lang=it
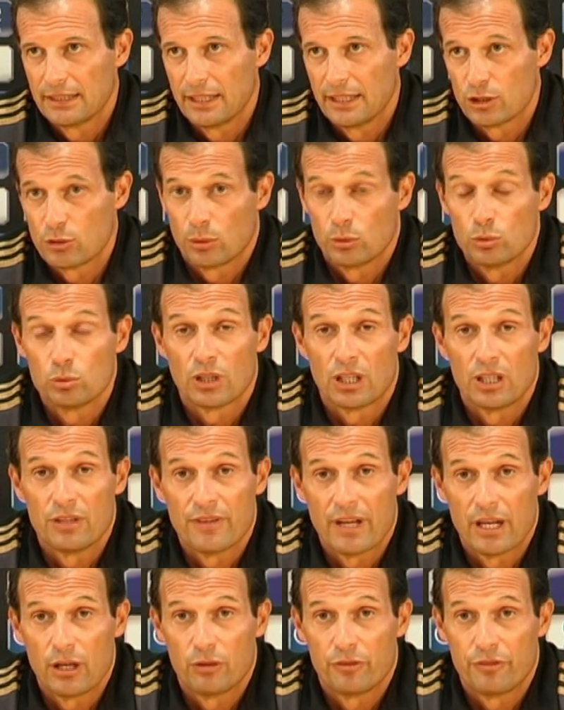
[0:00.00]
e soprattutto a
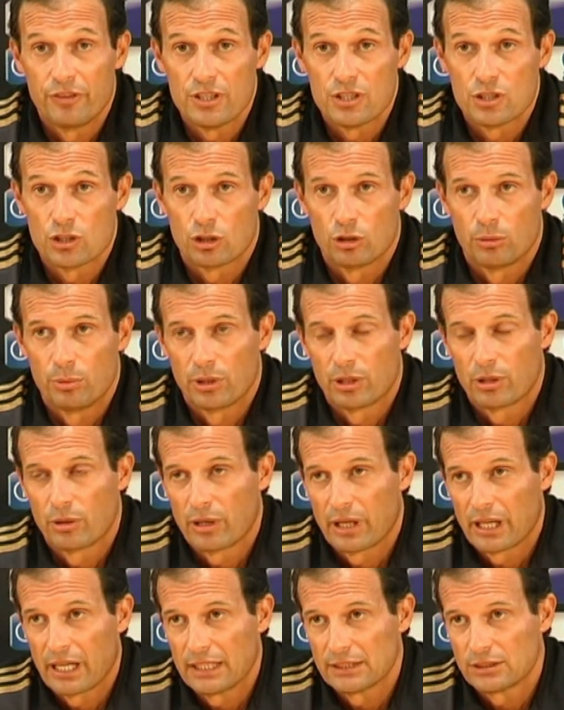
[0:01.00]
livello fisico perché
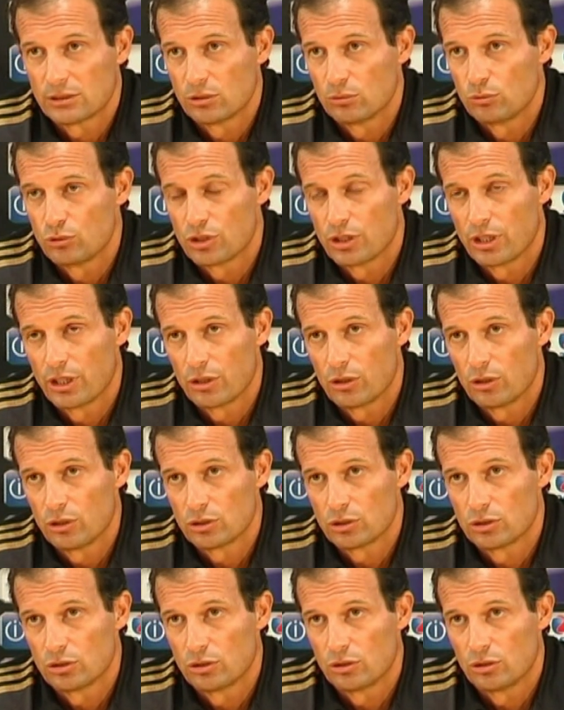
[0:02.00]
un ragazzo è un
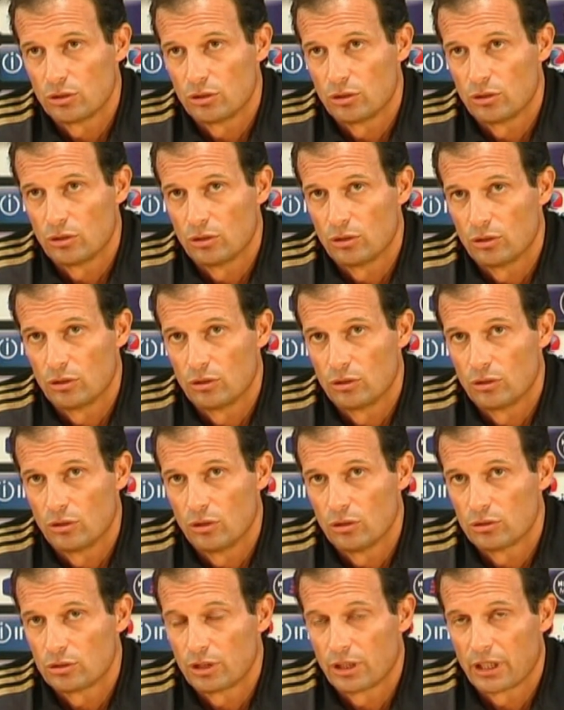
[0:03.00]
generoso
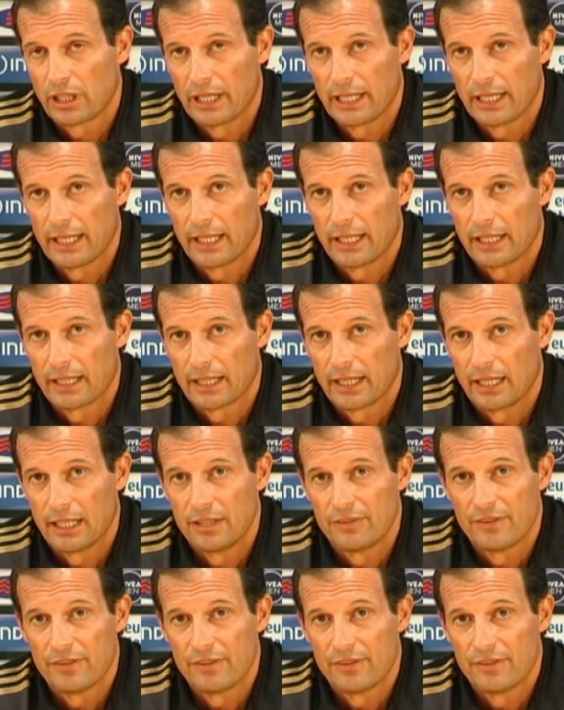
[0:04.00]
oltre che a